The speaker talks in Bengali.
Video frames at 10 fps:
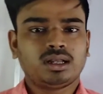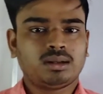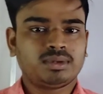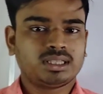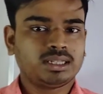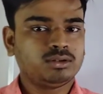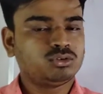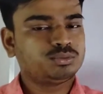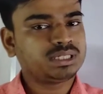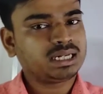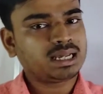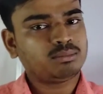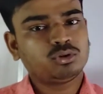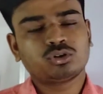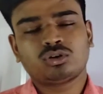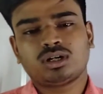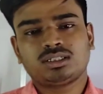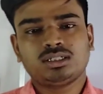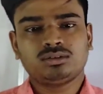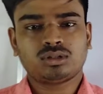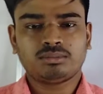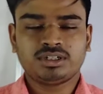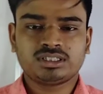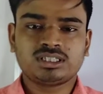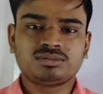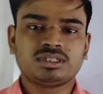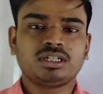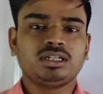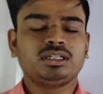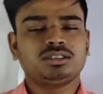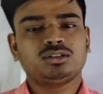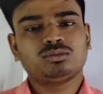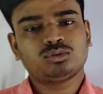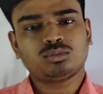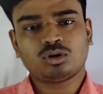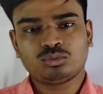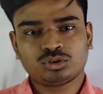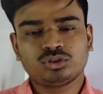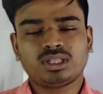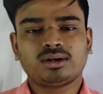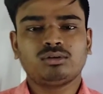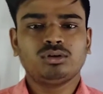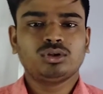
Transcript: আমাদের ইউটিউব চ্যানেল আপলোড করা আছে আমি ডিসক্রিপশানে লিঙ্ক দিয়ে দেবো তোমরা অবশ্যই দেখো